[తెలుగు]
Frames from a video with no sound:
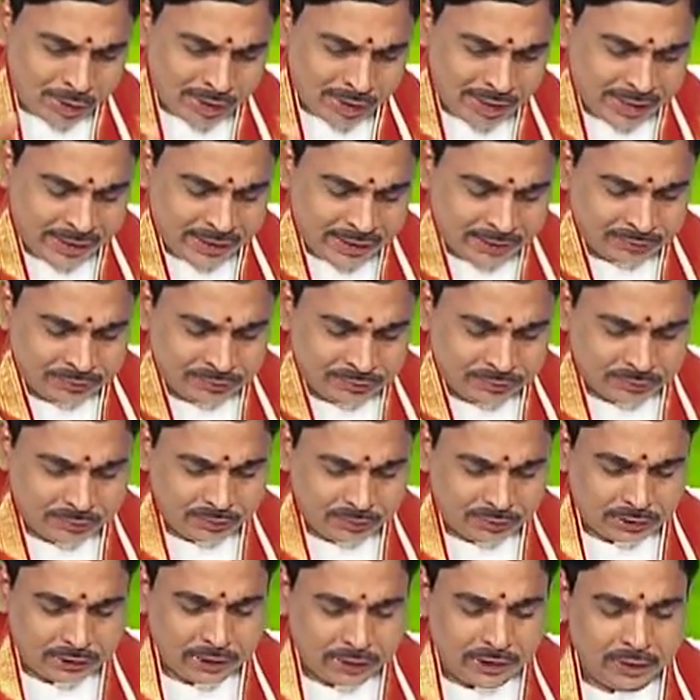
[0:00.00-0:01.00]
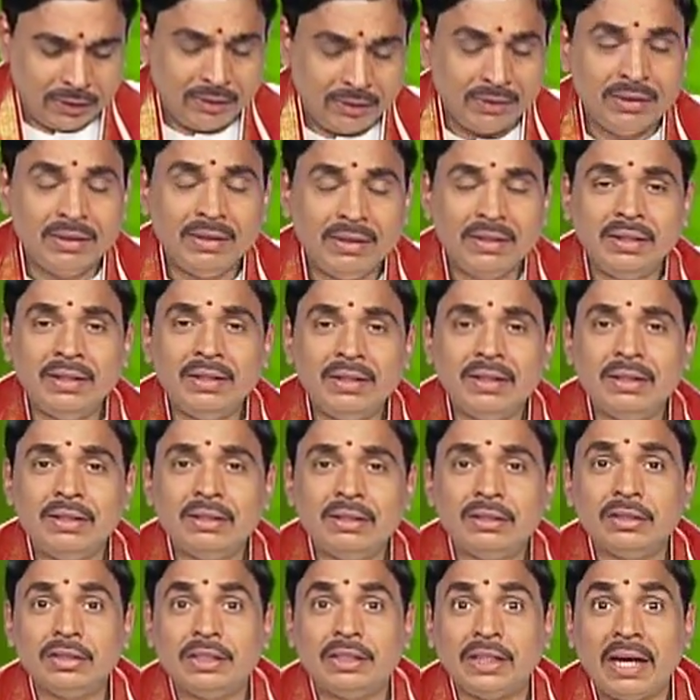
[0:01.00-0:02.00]
నరించి
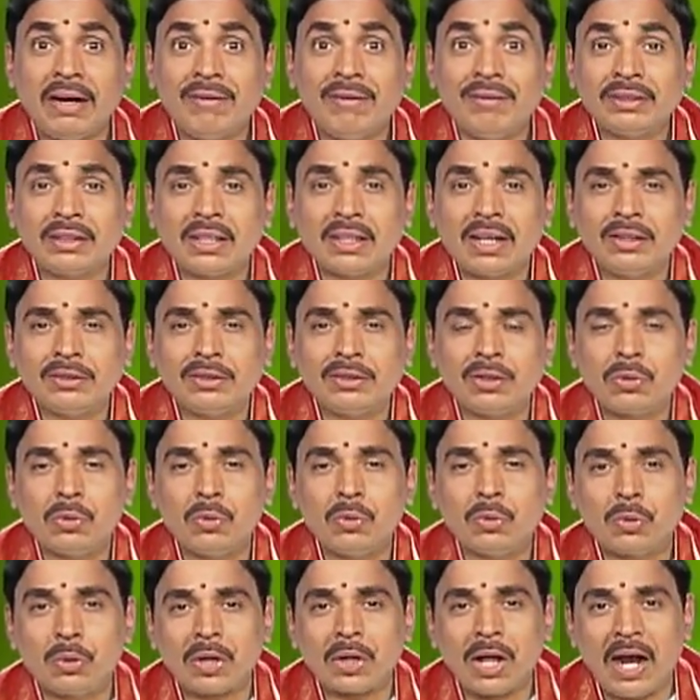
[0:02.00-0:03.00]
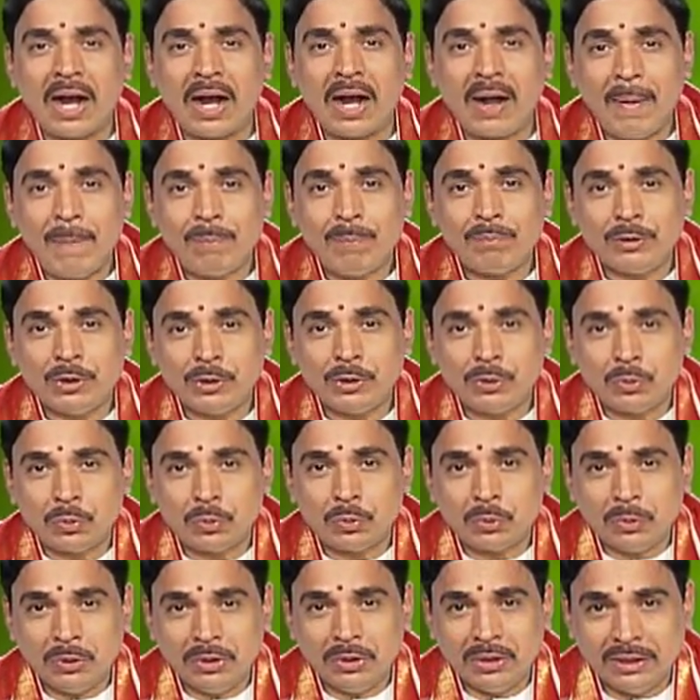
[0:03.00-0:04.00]
దేవతలందరూ కూడా నిన్ను
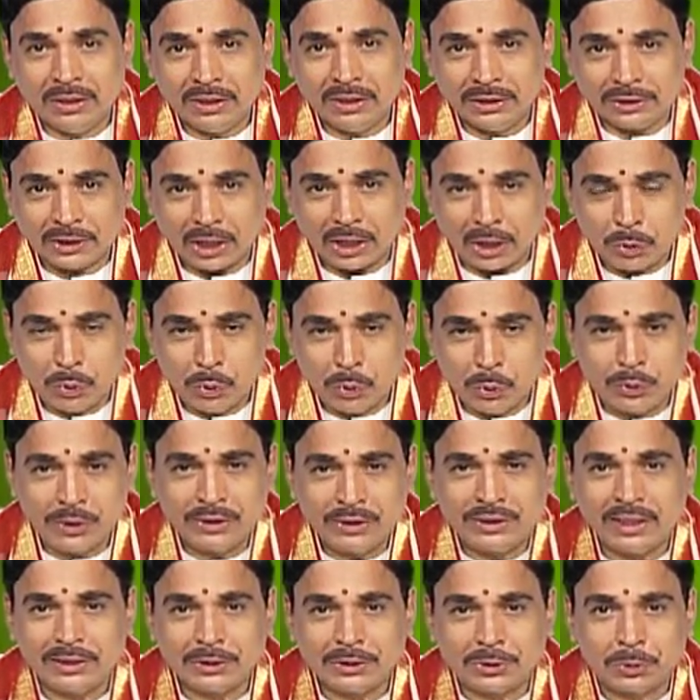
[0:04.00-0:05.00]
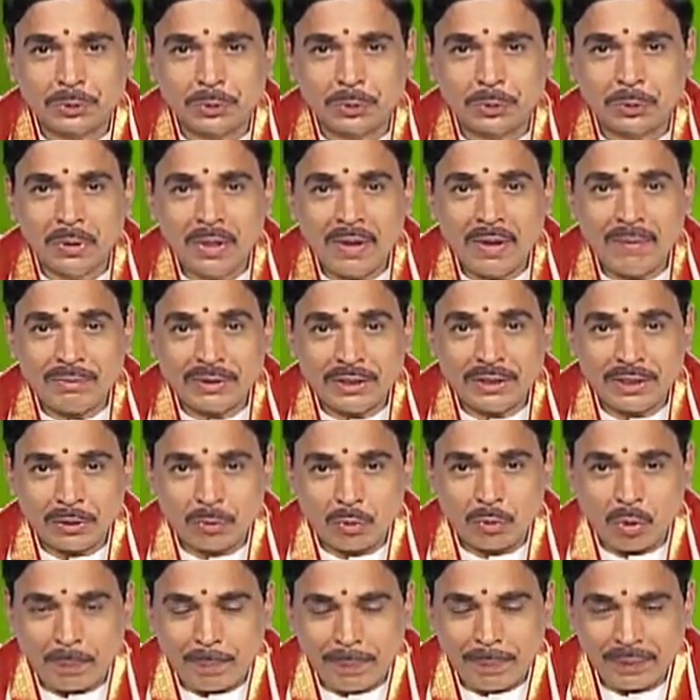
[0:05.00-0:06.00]
సన్నుతి చేస్తూ నీ
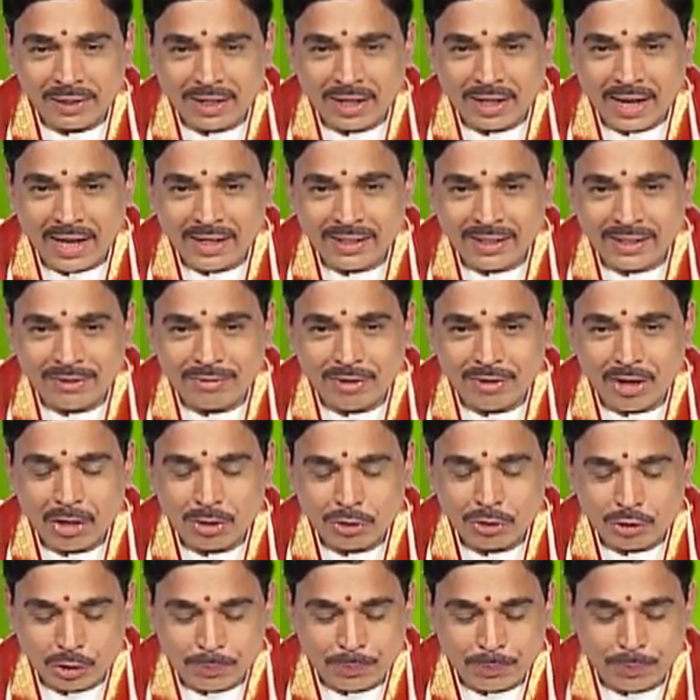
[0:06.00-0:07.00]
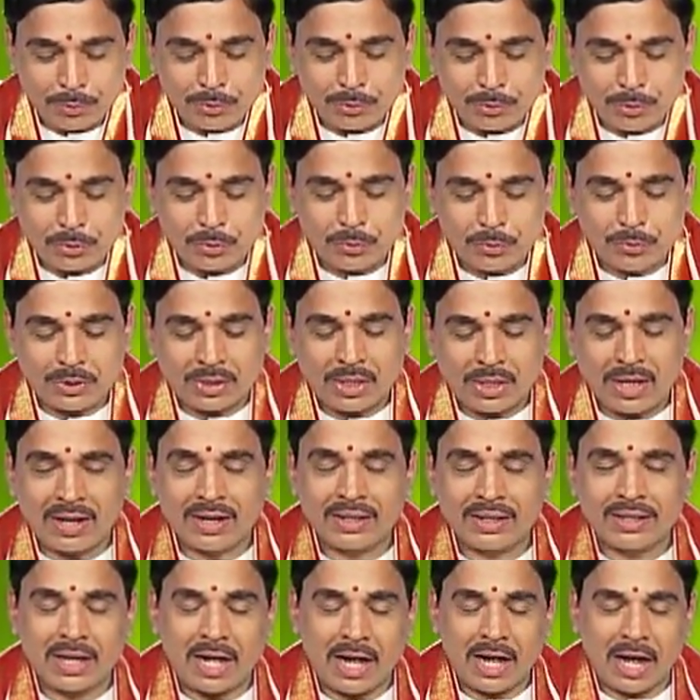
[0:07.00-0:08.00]
గొప్పదనాన్ని వారు చెప్పుకుంటూ
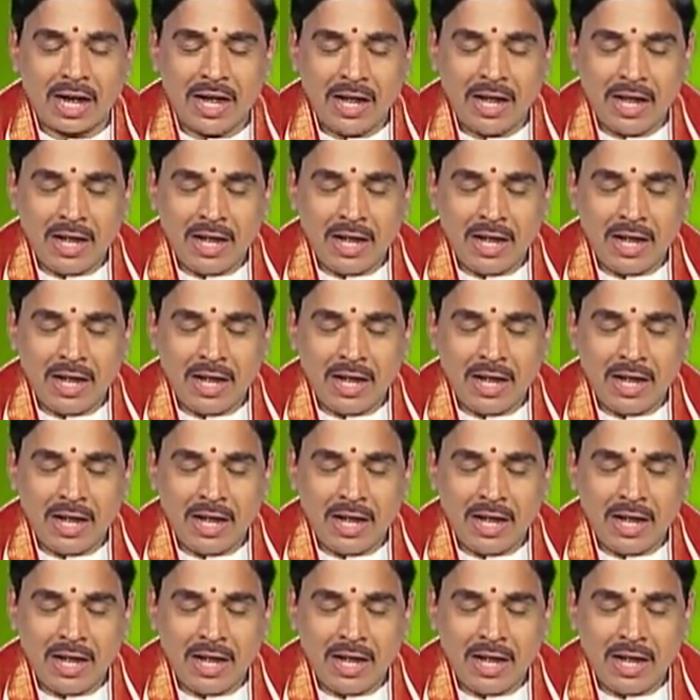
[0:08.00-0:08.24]
ఉంటారయ్యా